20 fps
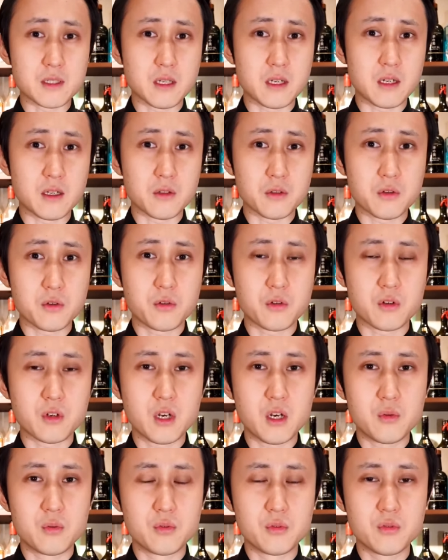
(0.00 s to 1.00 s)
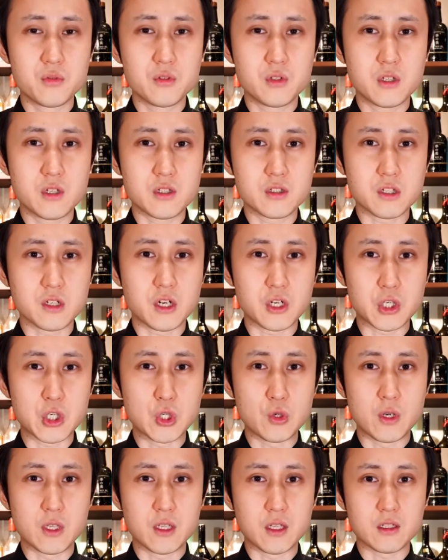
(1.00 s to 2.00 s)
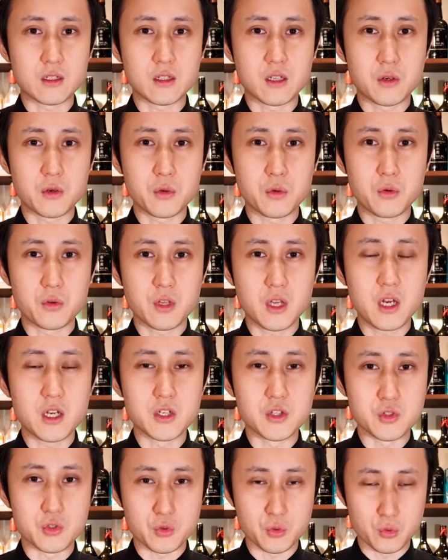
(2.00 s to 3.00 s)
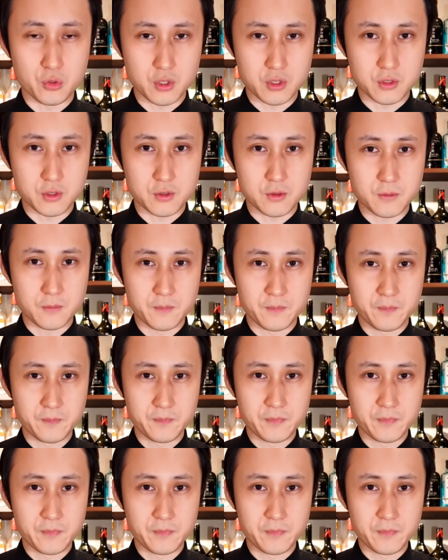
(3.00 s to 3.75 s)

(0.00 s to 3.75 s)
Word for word: さというよりかフルーティーさが際立ってるような印象です